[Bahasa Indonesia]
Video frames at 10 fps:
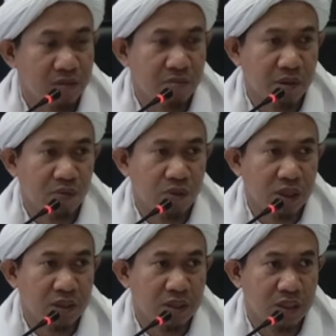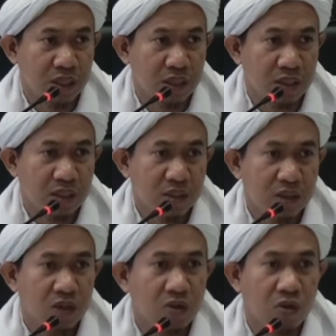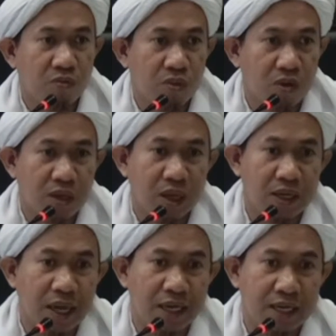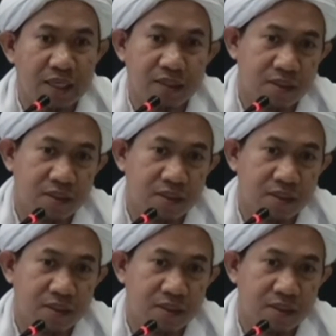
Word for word: perbuatan zina ngobrol yang nggak ada